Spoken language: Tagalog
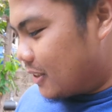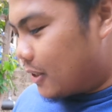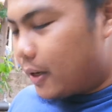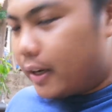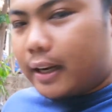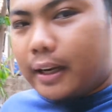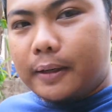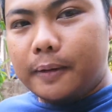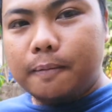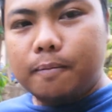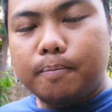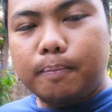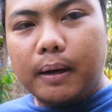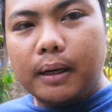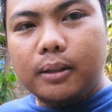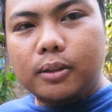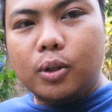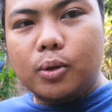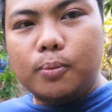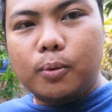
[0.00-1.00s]
So ayan.
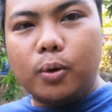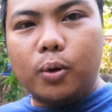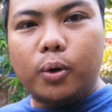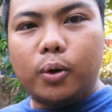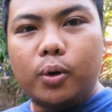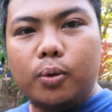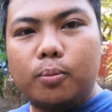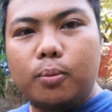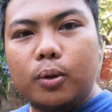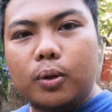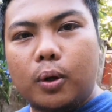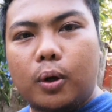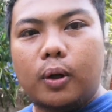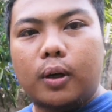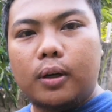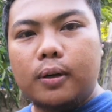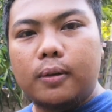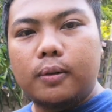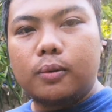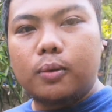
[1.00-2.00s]
Pag tumunog yung
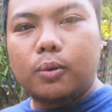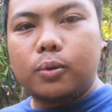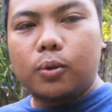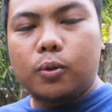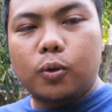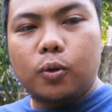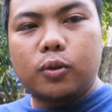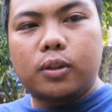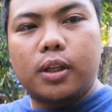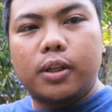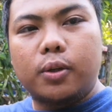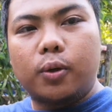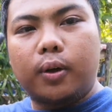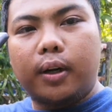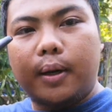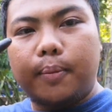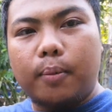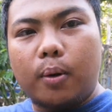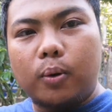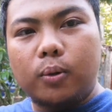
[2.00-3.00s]
motor, tutunog din
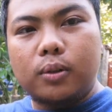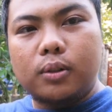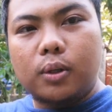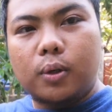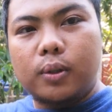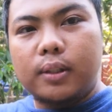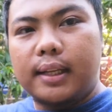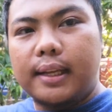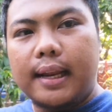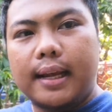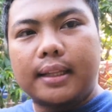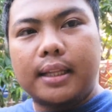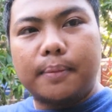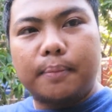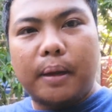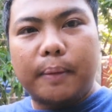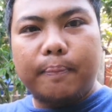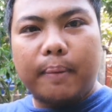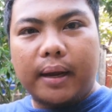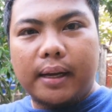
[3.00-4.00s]
yung remote. So hindi
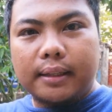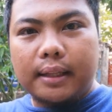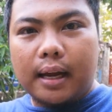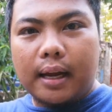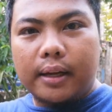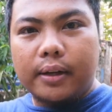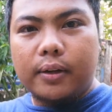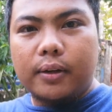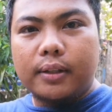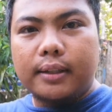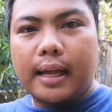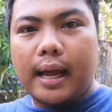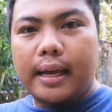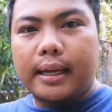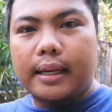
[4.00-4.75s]
natin may pakita ngayon